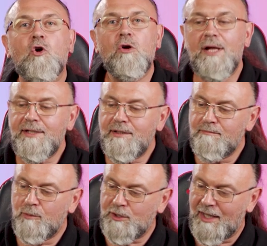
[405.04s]
Kolejnym
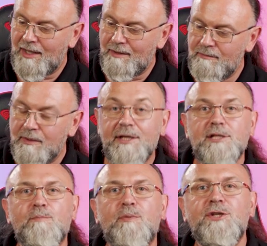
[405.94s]
modelem
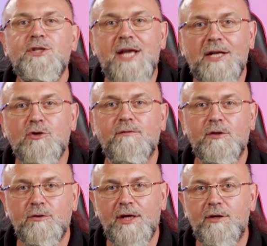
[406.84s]
jest bliźniaczo
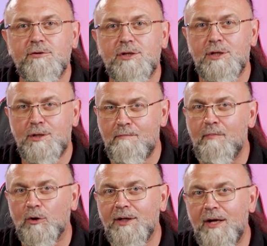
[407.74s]
wyglądający
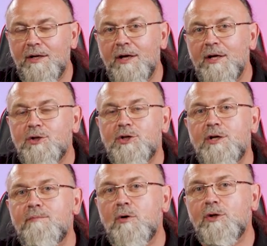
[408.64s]
model,
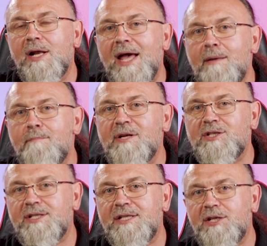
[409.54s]
czyli model
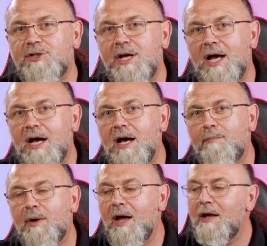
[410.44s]

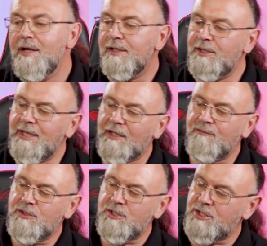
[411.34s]
MB16AHP. I jak
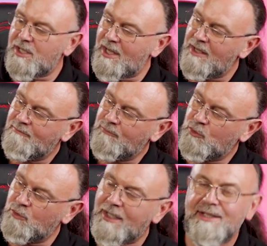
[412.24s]
widzicie,
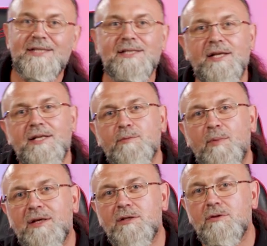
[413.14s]
tutaj design jest
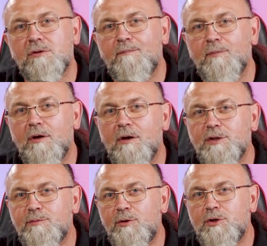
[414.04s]
bardzo y,
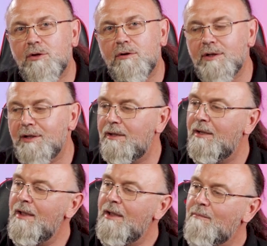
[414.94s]
zbliżony.
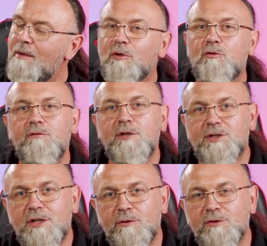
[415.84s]
Mamy
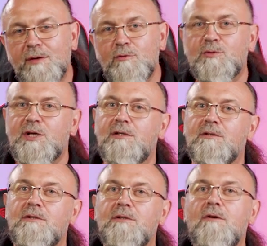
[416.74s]
również taką samą
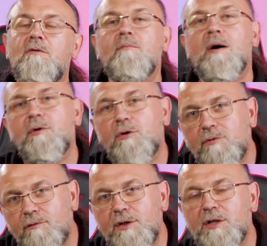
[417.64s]
przekątną, mamy
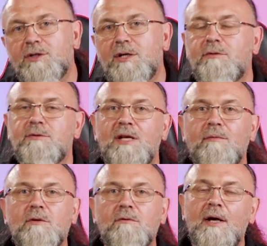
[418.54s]
również taką
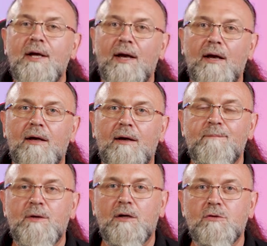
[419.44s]
samą
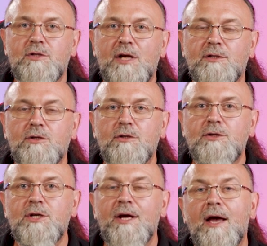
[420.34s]
y,
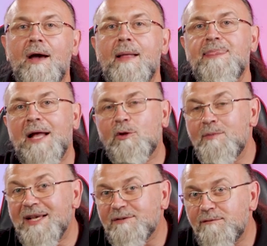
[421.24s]
rozdzielczość,
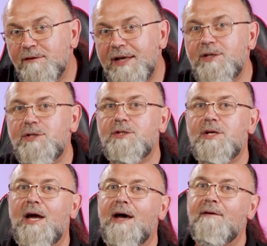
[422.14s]
natomiast
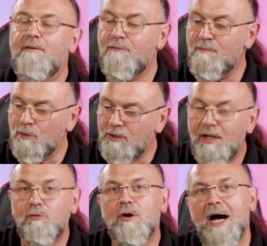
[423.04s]
wejścia w
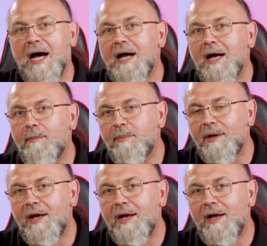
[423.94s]
modelu AHP